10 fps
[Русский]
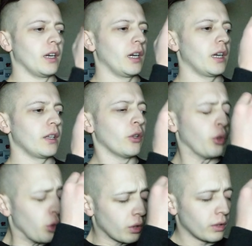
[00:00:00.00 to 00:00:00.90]
э,
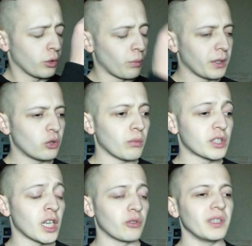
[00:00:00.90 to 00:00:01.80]
ну, при том,
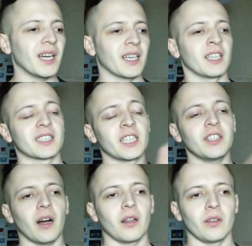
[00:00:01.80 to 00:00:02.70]
что я
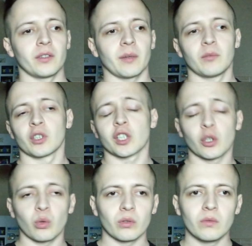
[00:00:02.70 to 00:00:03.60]
снял там
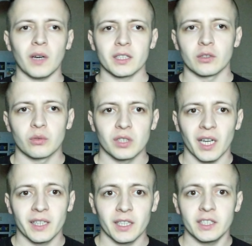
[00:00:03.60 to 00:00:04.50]
штук, ну, 20 уже
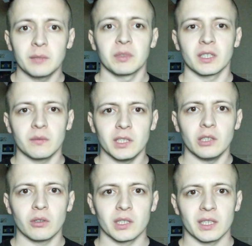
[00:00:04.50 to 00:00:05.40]
однотипных
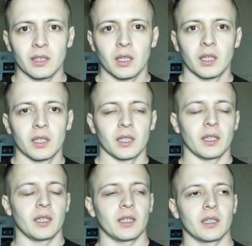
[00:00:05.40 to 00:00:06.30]
видео,
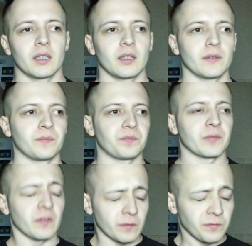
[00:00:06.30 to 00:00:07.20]
э,
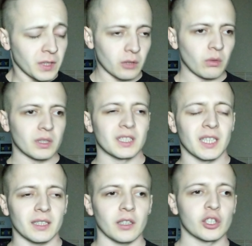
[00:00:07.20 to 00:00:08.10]
которых
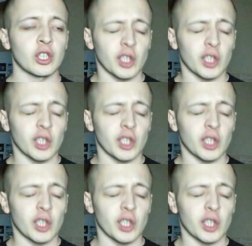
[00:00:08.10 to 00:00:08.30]
сказал,